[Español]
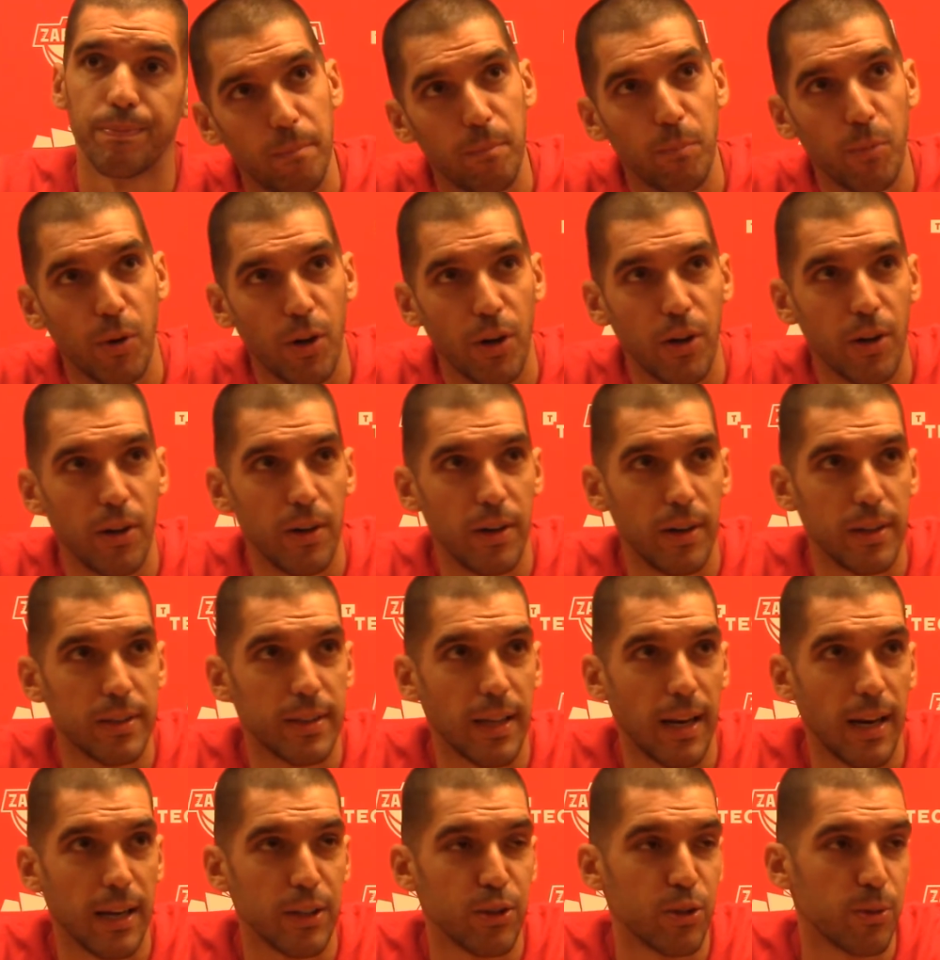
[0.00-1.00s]
Bueno,
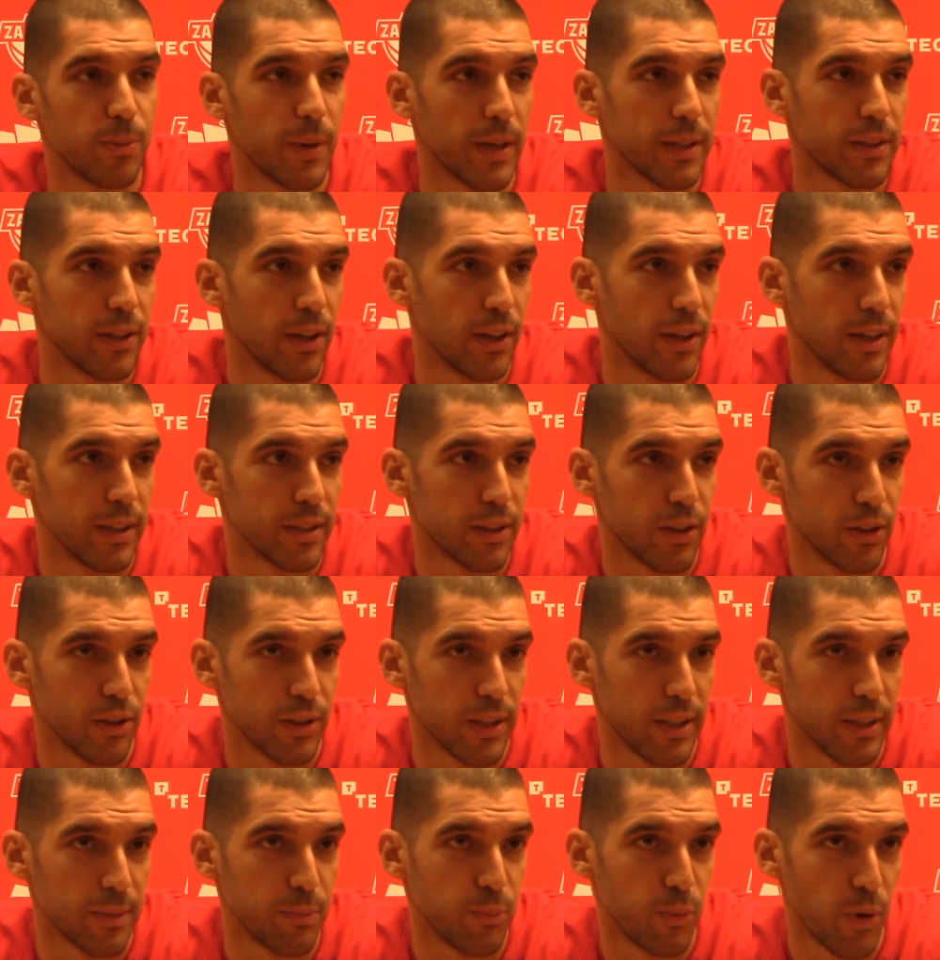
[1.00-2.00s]
están las dos versiones,
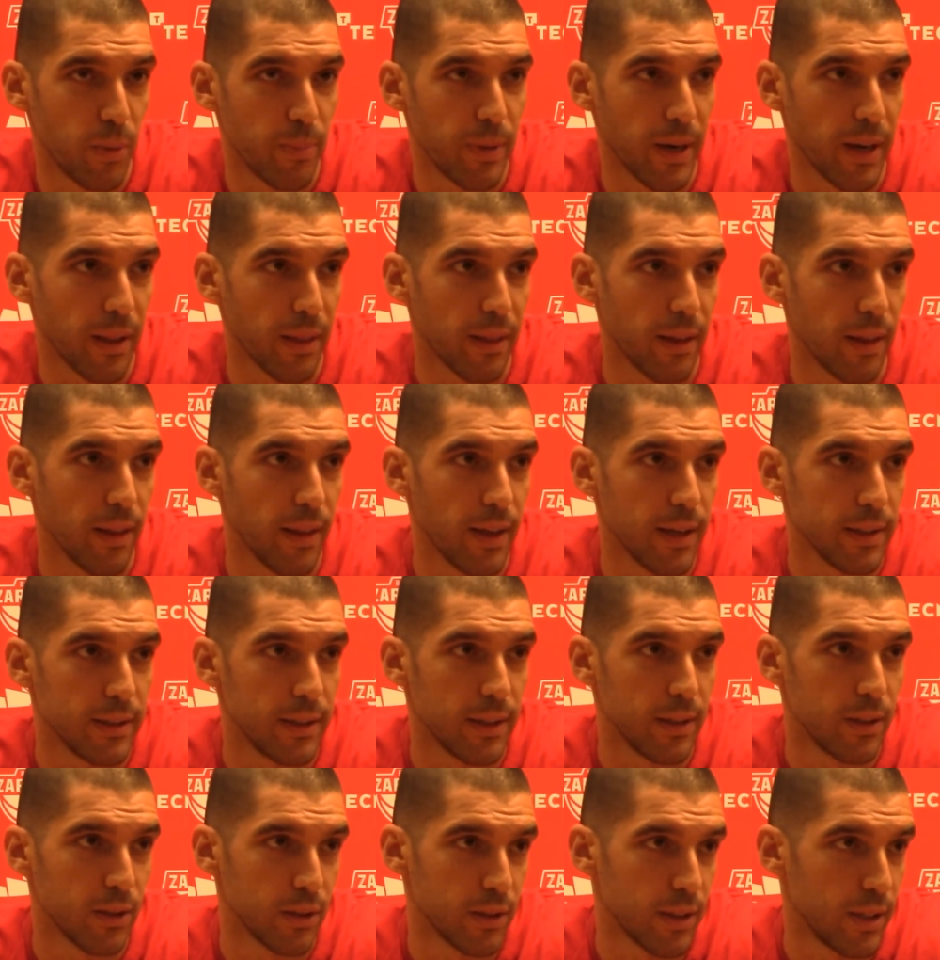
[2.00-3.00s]
cosas muy parecidas
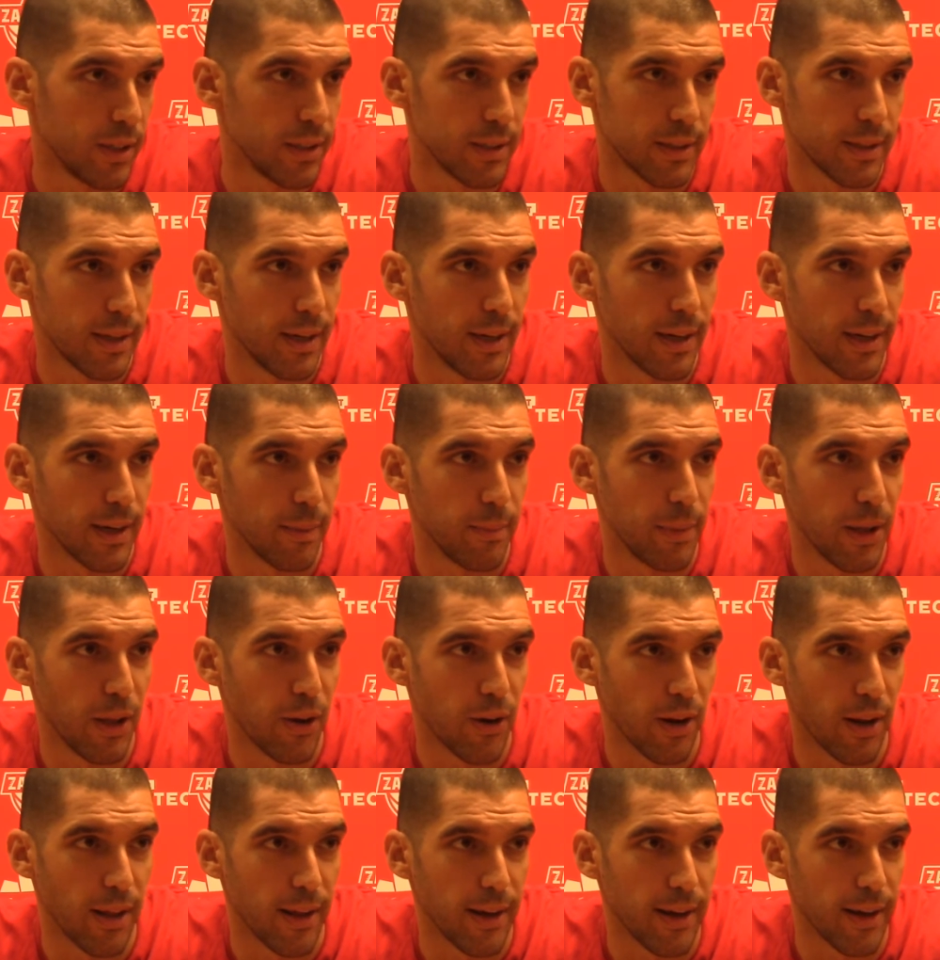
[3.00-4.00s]
y cosas que han cambiado
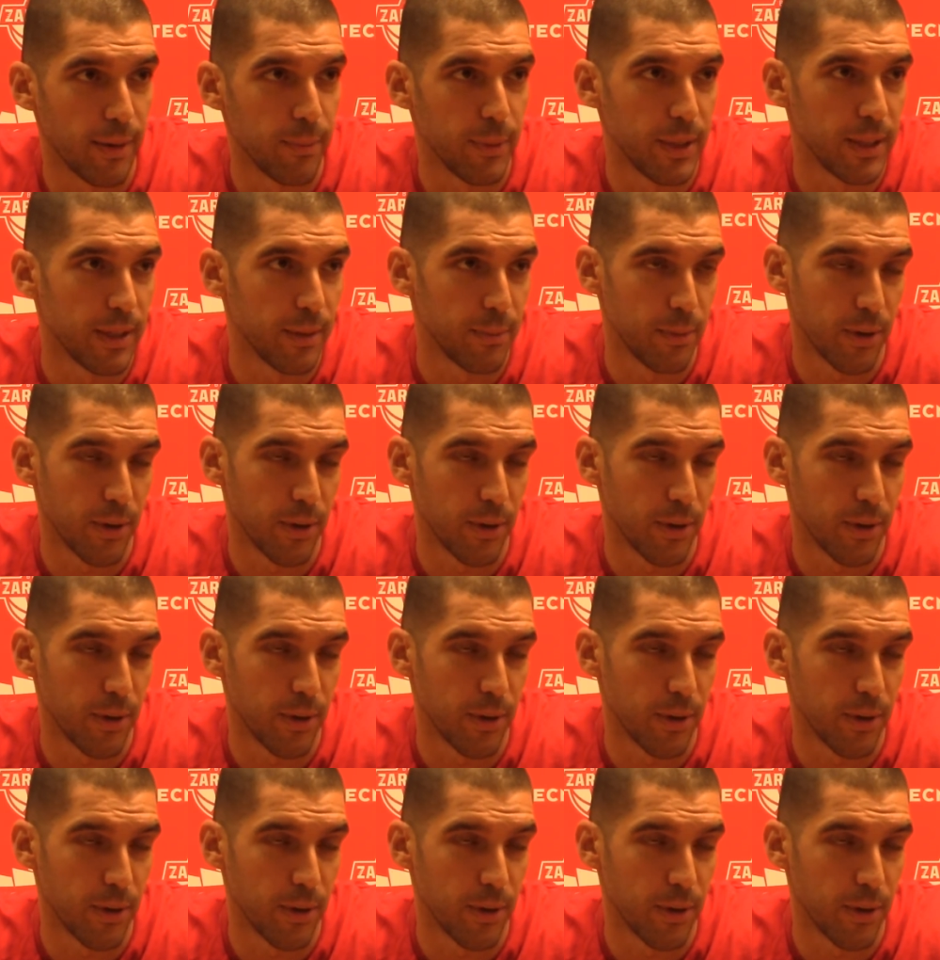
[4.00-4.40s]
radicalmente.